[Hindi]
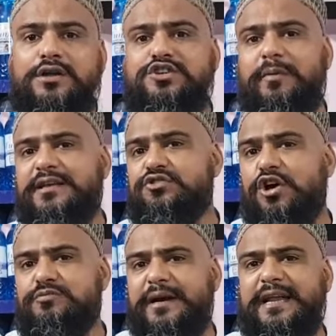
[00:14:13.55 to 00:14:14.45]
उसको भाई
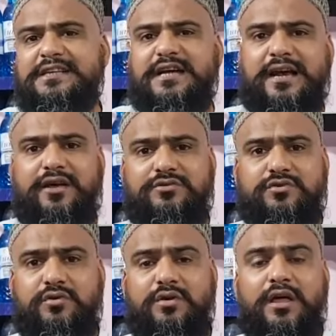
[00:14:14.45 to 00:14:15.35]
स्कॉच ब्रेड टच करना है
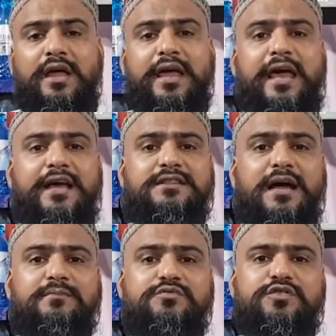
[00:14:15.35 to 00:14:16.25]
उसको हाँ।
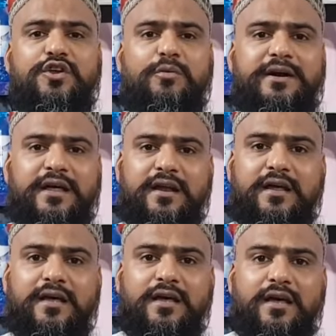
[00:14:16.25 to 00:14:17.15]
एकदम जीरो मीटर
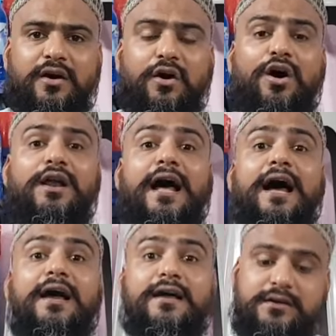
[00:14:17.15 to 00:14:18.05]
और आ,
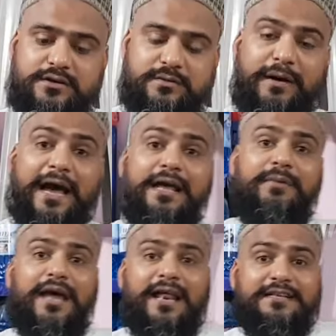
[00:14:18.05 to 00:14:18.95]
दानिश भाई भाई मैं